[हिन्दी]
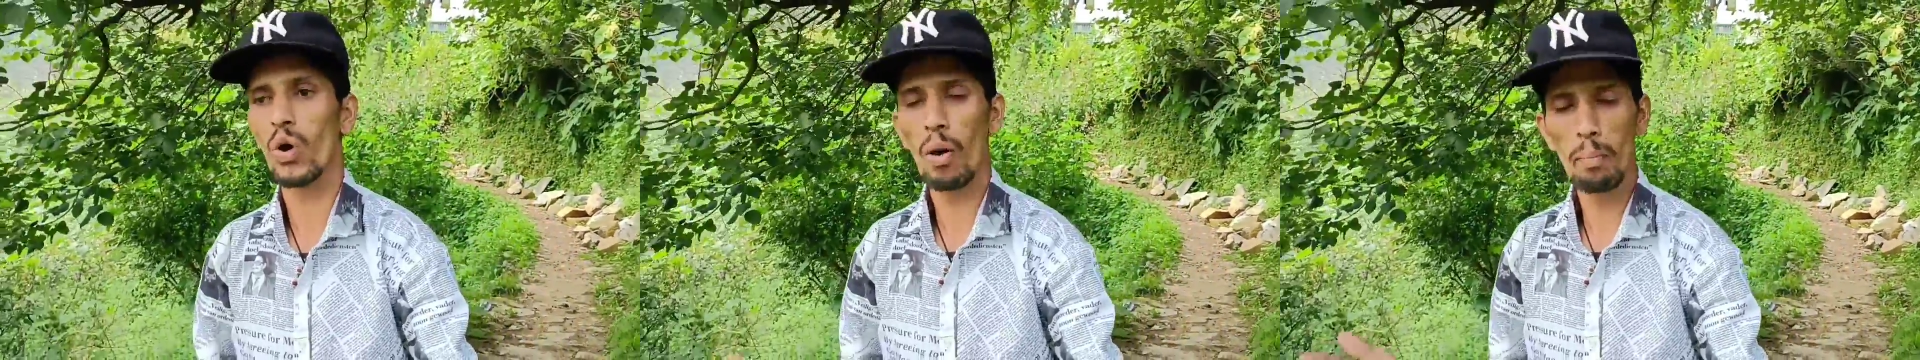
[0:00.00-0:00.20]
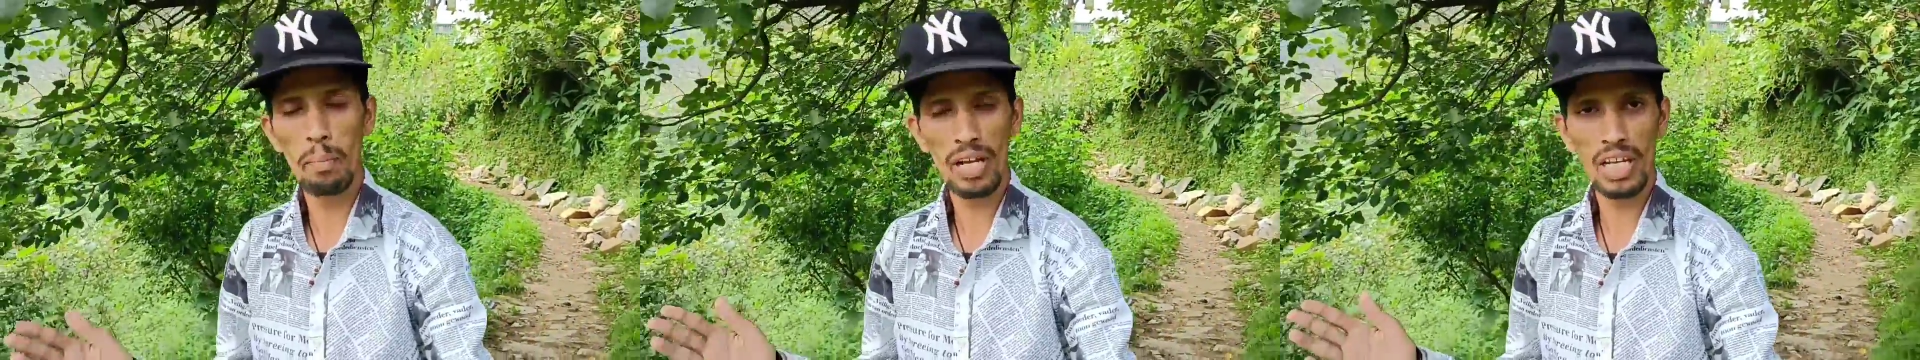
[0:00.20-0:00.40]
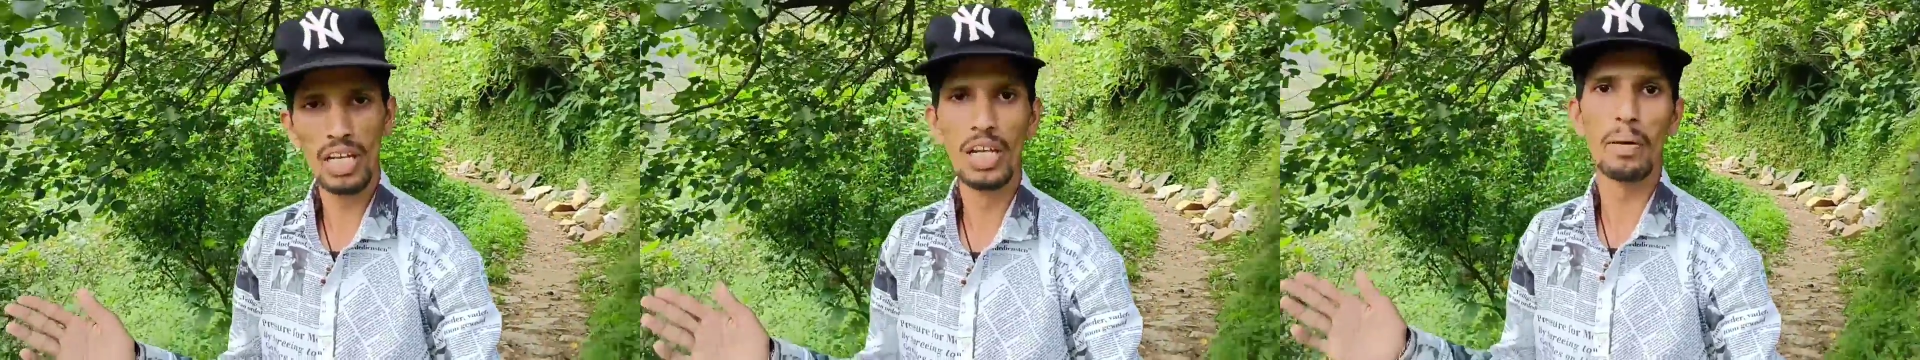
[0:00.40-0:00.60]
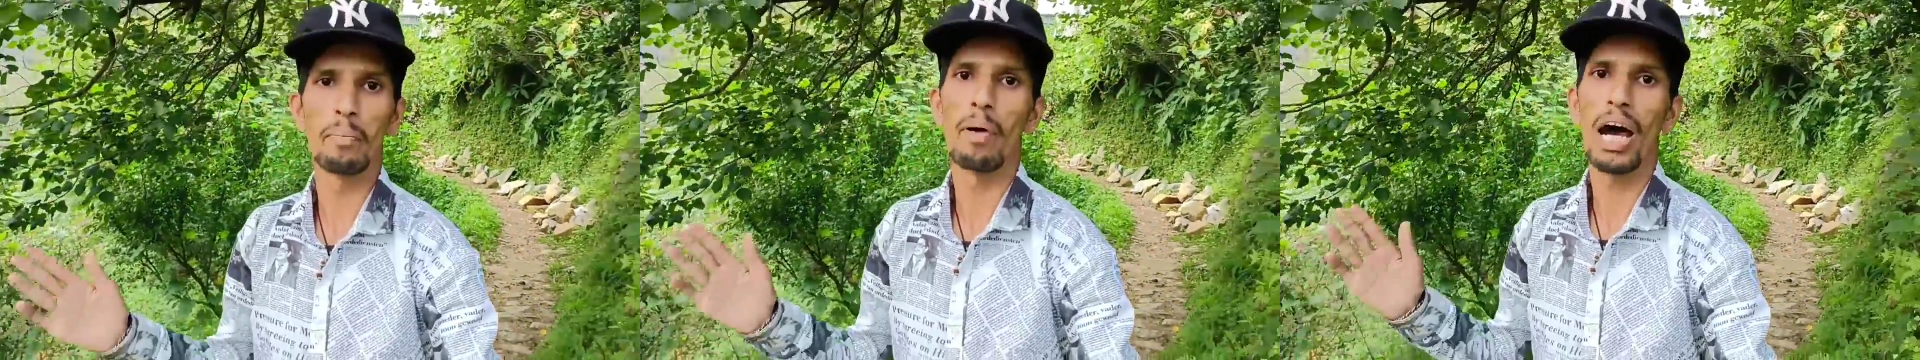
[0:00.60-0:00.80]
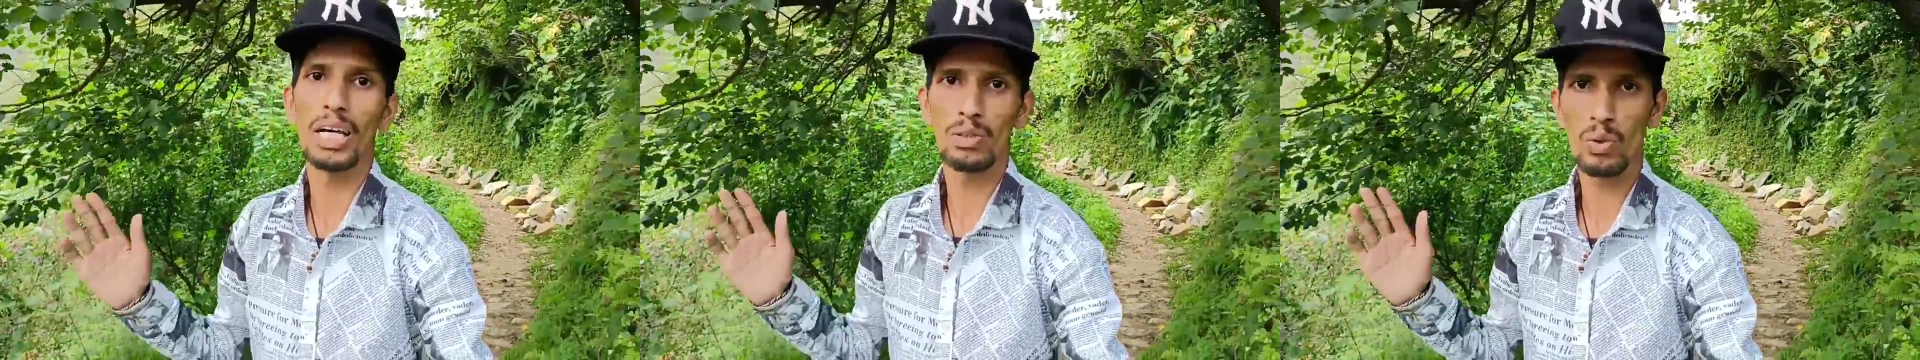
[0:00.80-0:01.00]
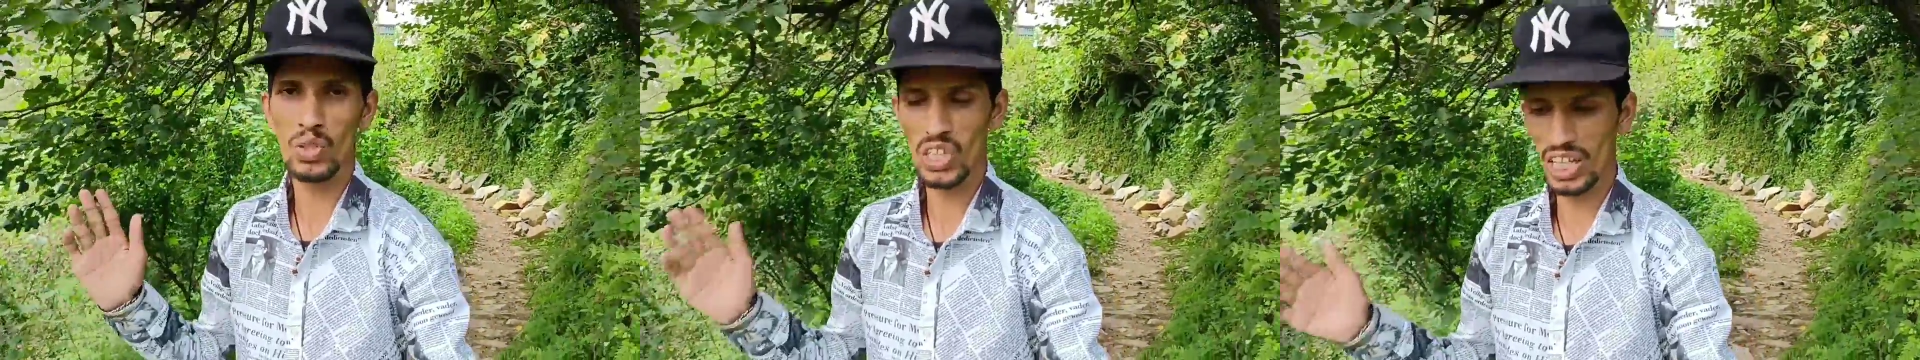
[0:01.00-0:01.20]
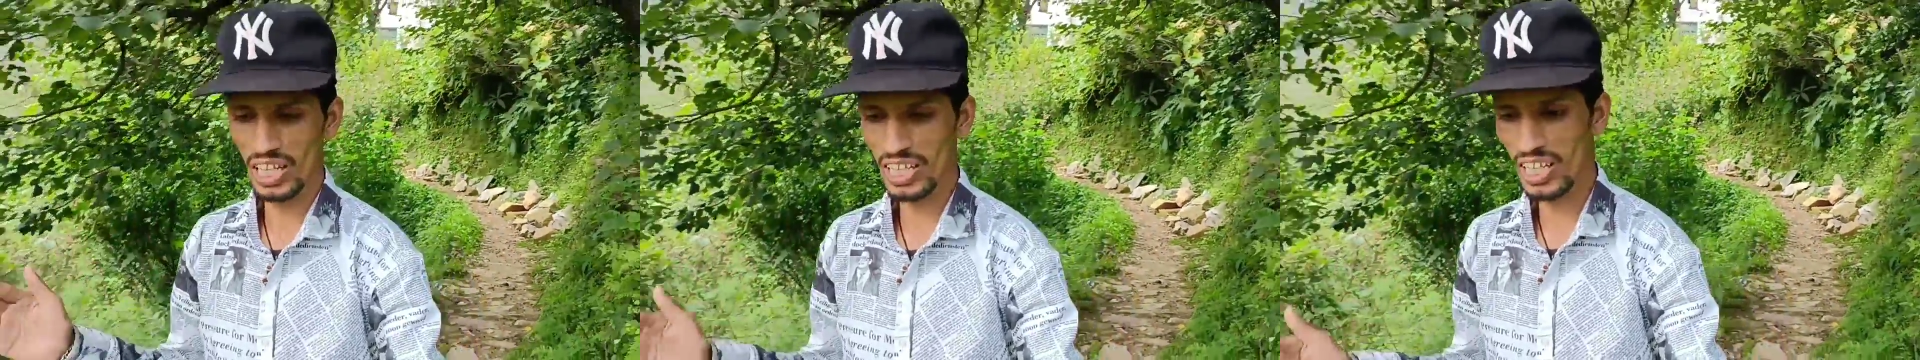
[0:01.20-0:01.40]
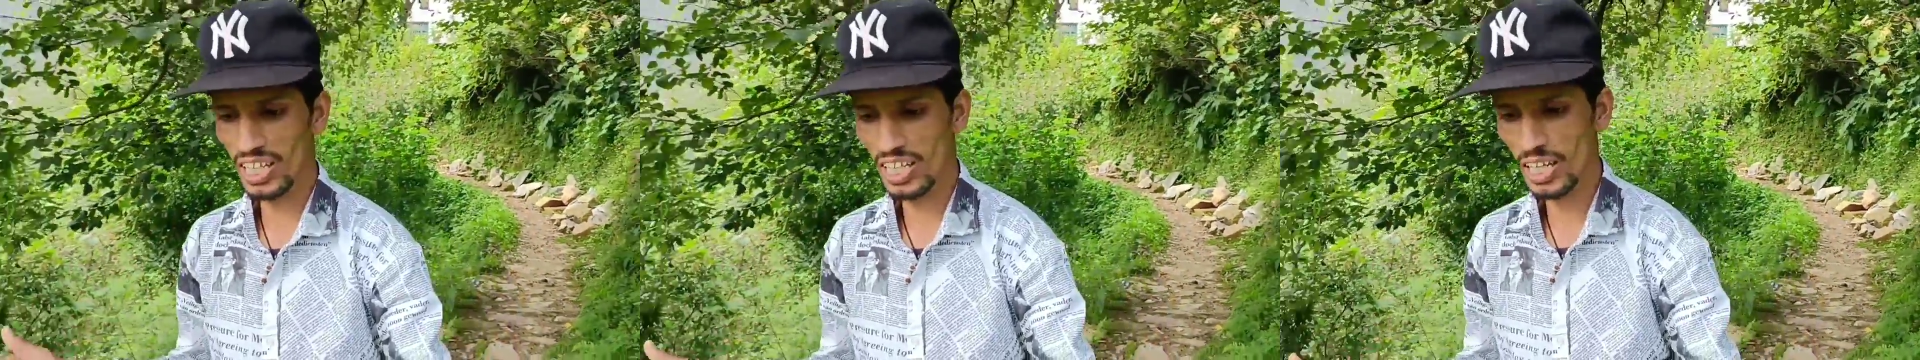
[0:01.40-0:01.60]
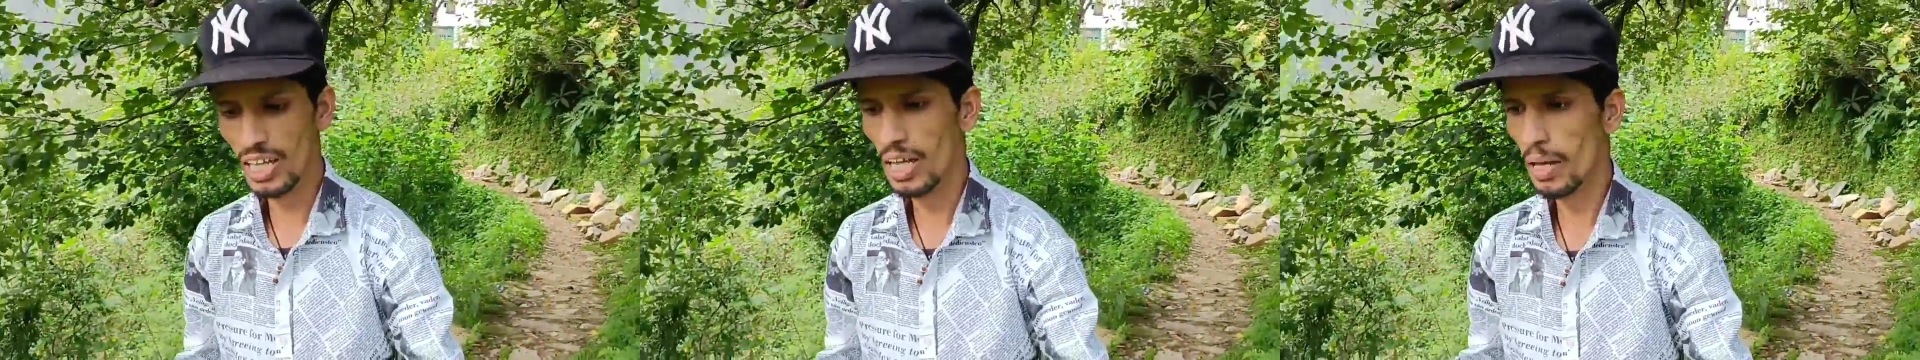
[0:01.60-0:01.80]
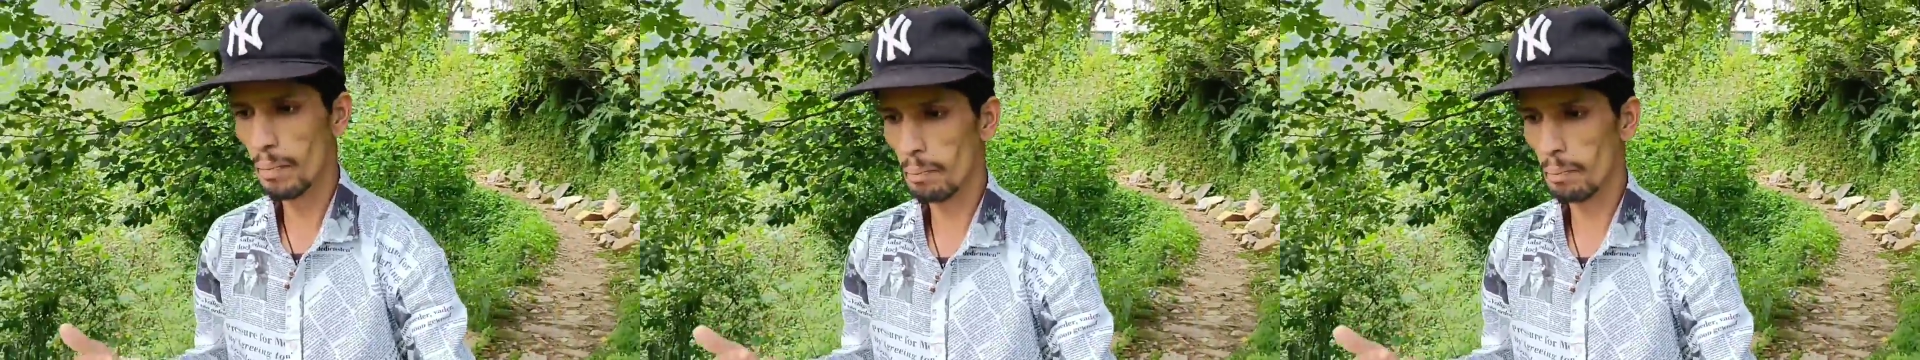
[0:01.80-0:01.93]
बाहर को चले गए हैं बट